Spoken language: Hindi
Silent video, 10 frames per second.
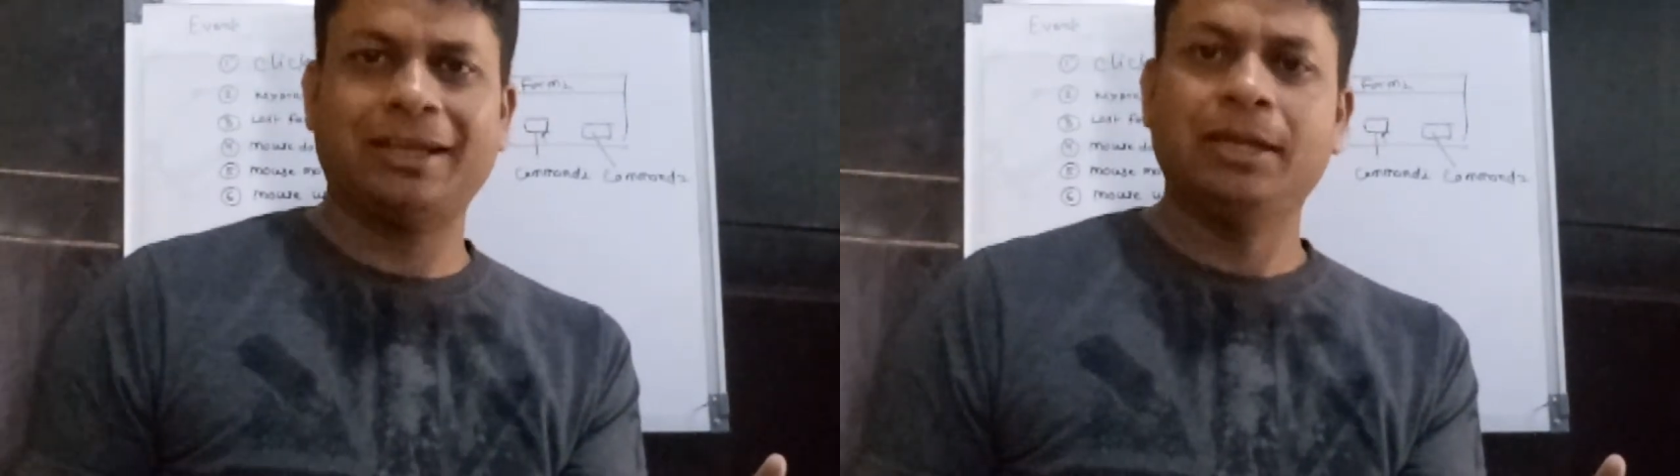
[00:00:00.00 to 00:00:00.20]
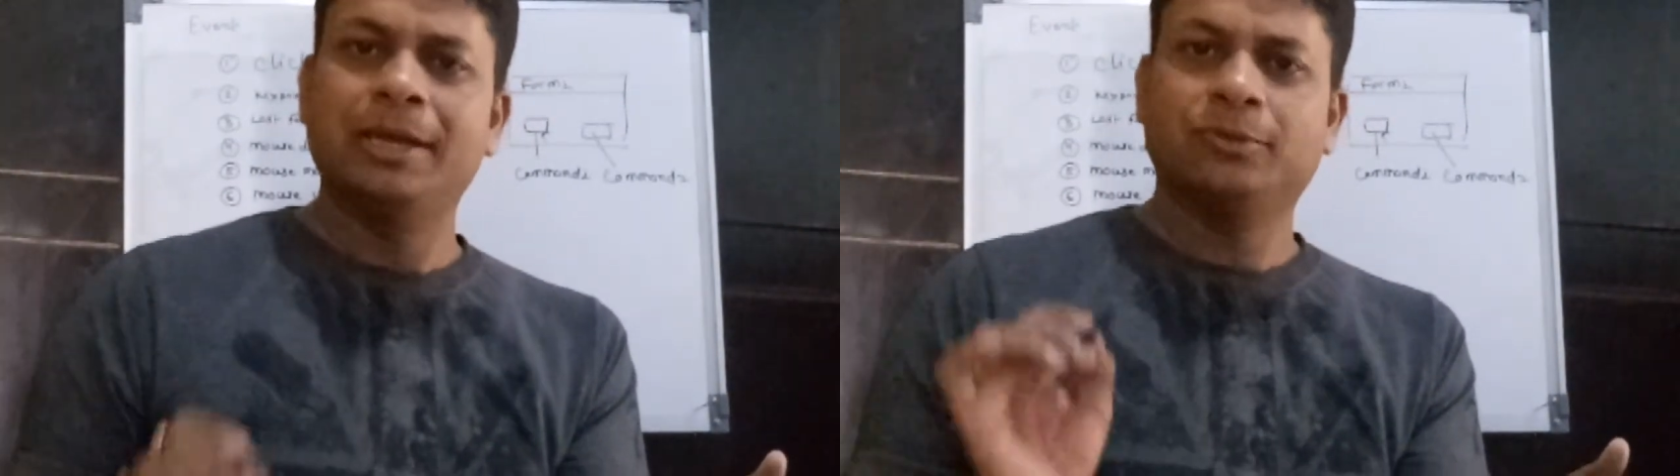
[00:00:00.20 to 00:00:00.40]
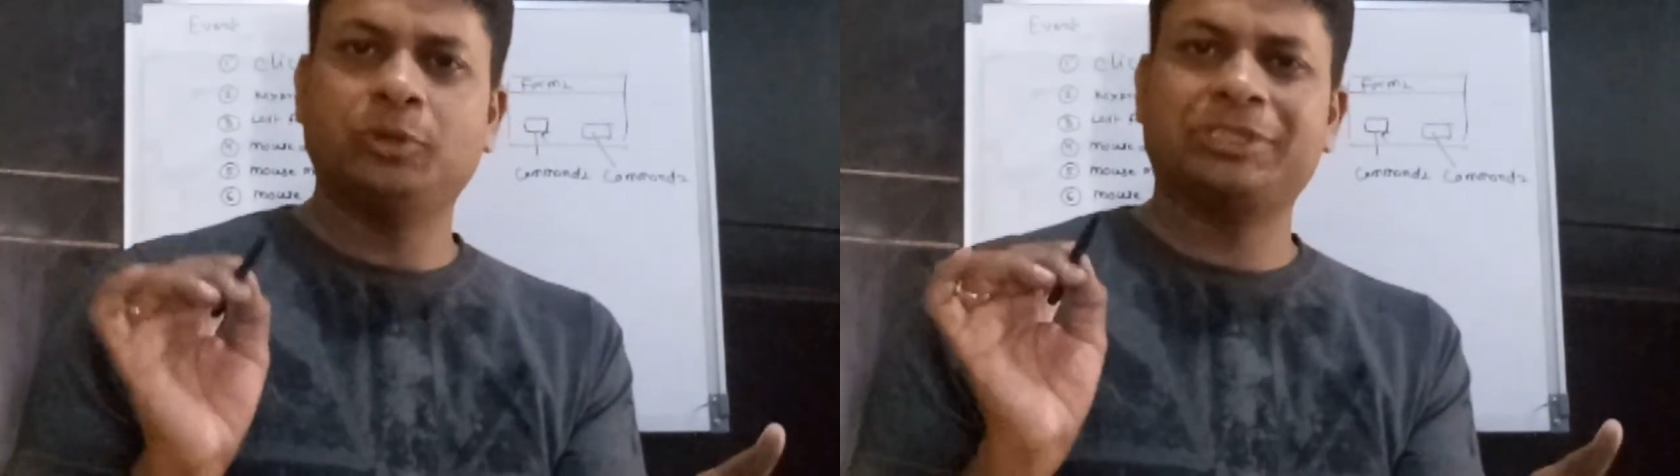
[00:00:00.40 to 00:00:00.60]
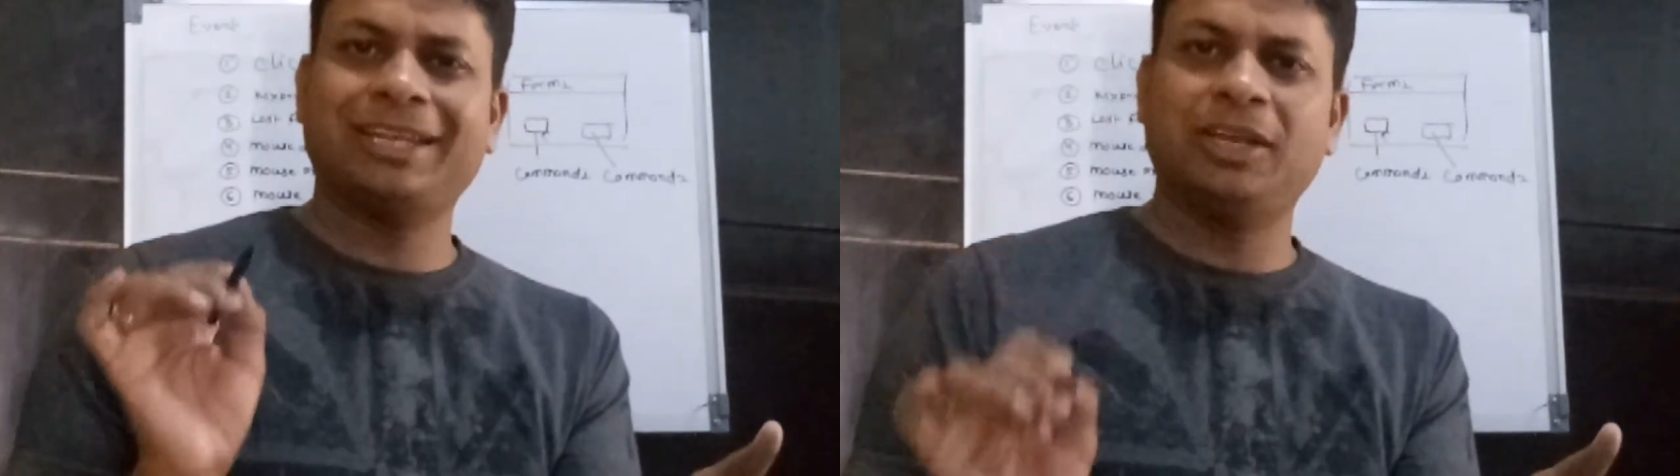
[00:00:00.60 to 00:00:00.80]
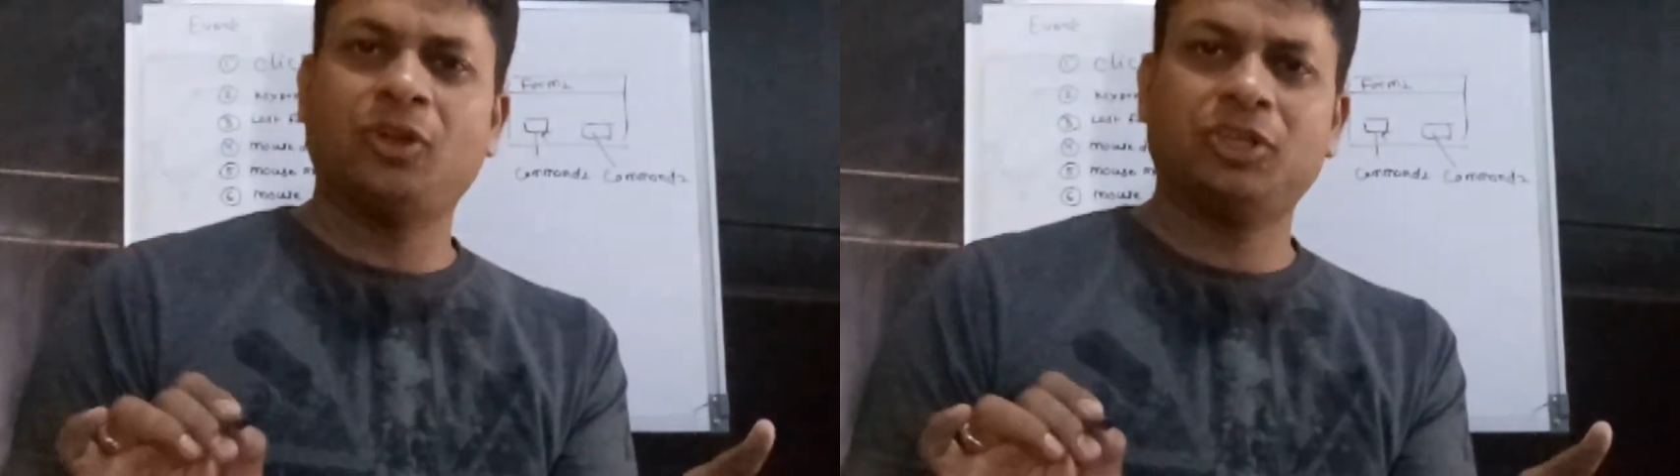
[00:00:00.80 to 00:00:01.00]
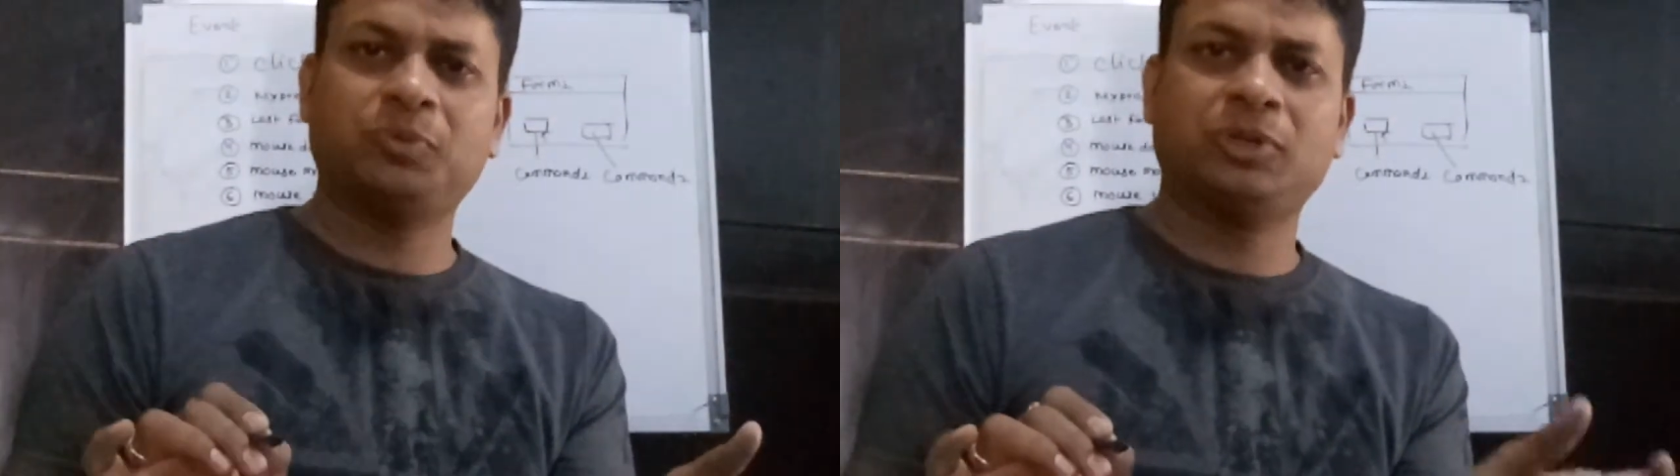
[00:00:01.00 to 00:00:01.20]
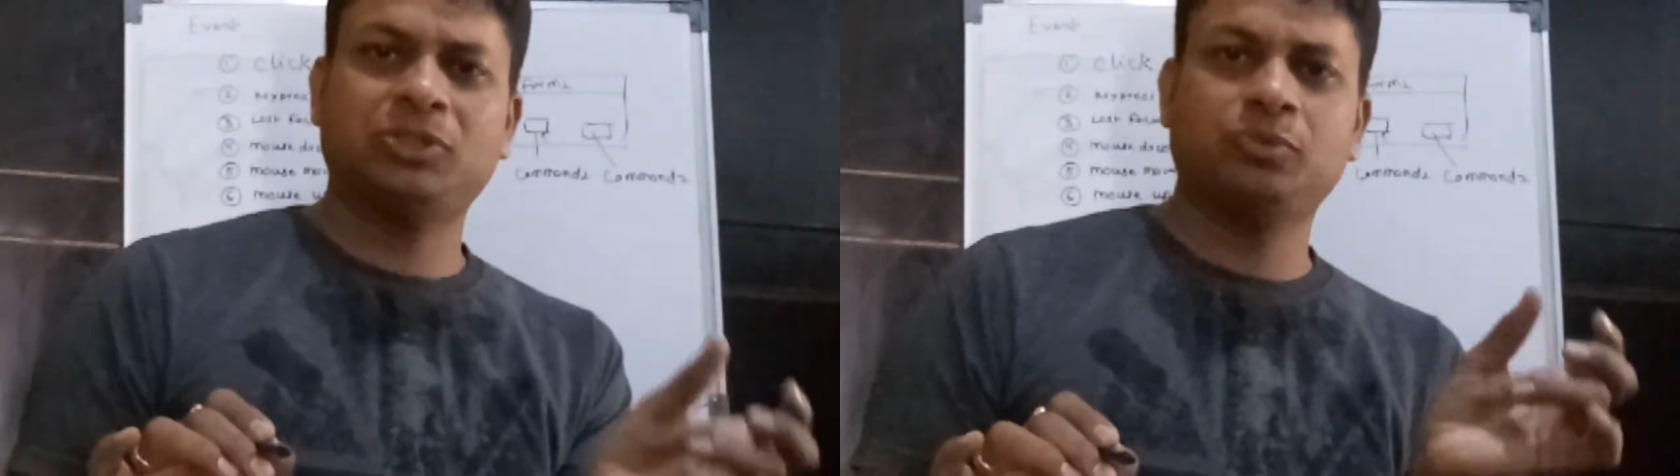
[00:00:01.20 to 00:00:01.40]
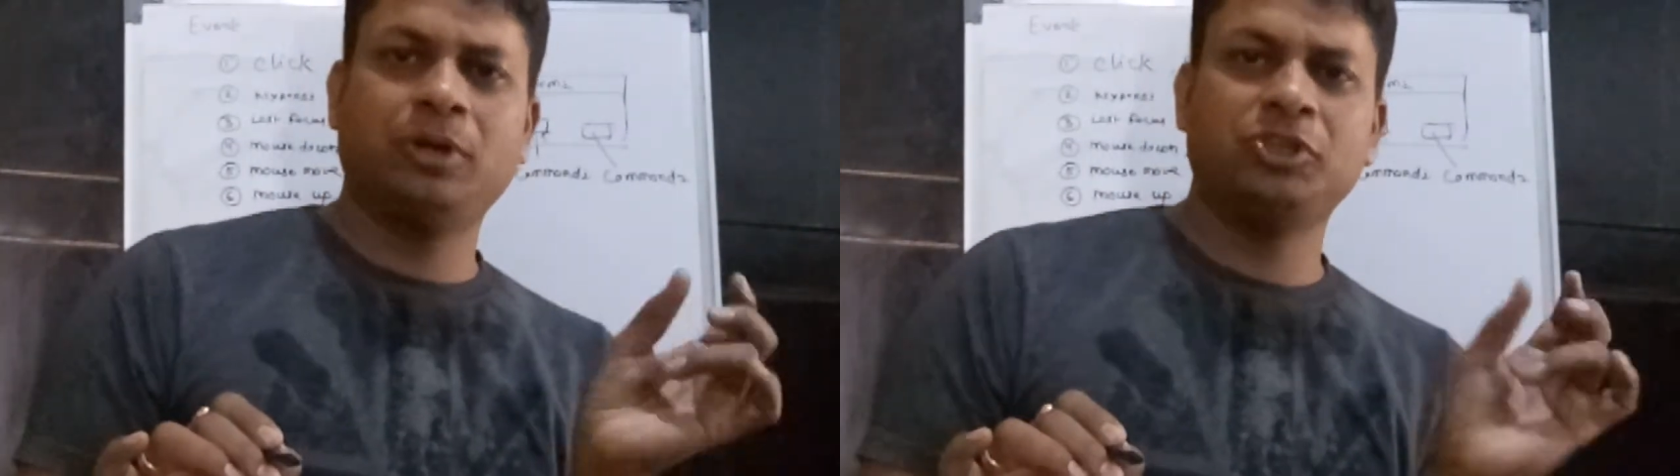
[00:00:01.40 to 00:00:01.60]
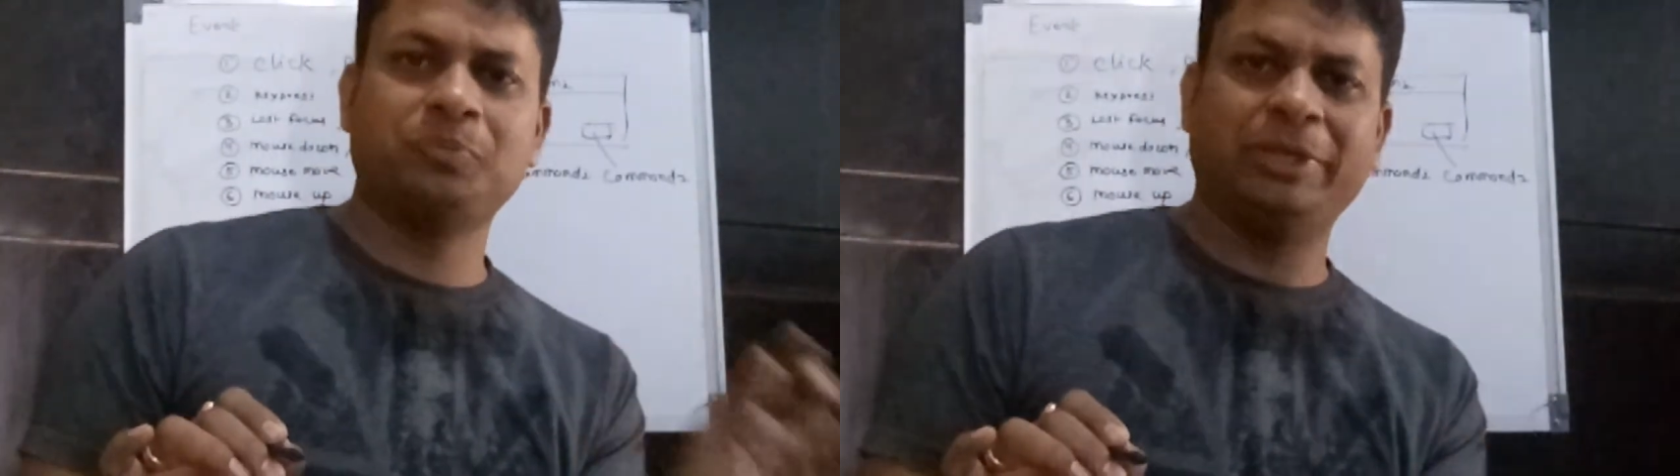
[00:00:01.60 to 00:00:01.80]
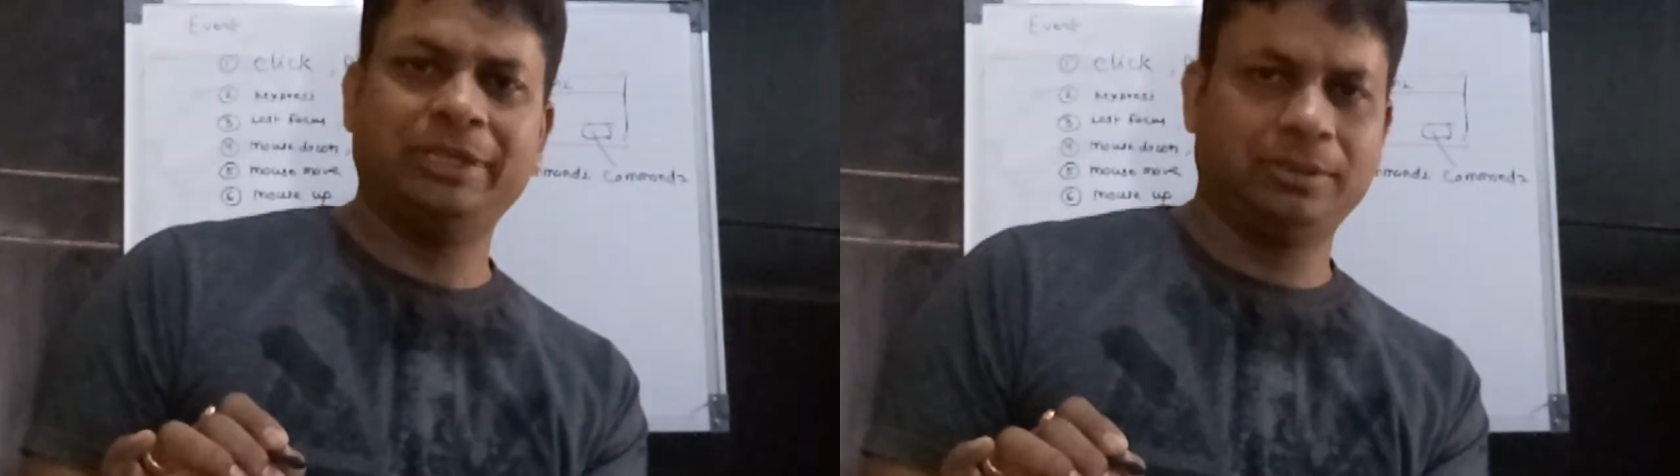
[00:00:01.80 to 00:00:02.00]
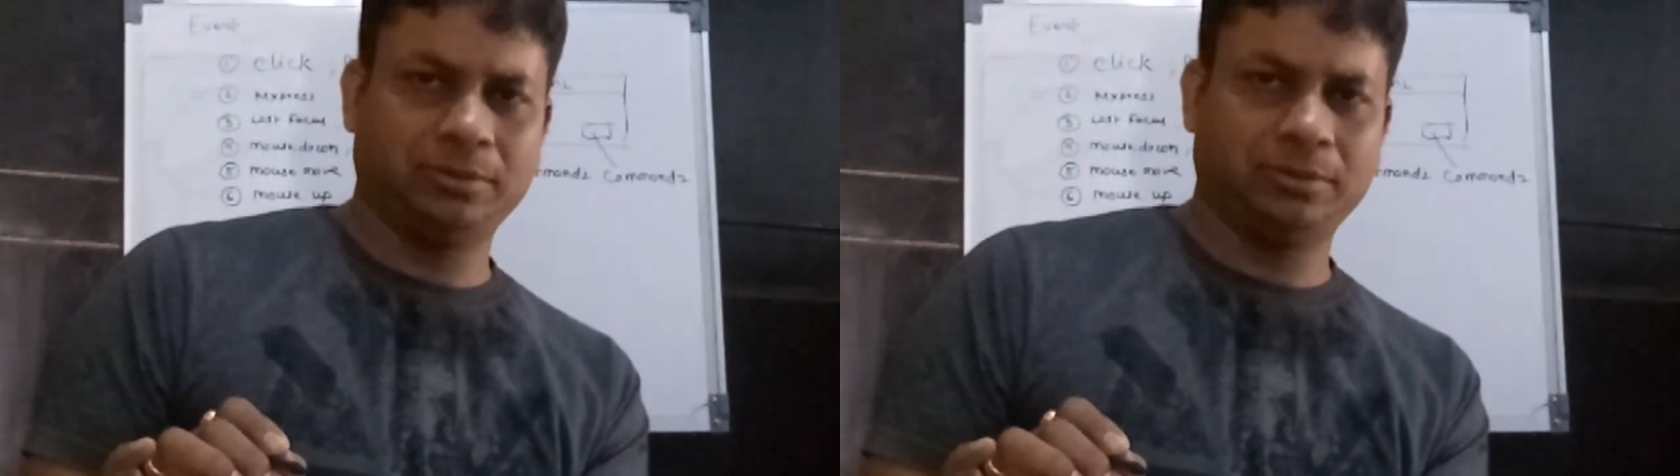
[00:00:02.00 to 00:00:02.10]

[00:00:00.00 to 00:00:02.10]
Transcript: रहा है तो इसके लिए लॉस्ट फोकस हुआ और इसमें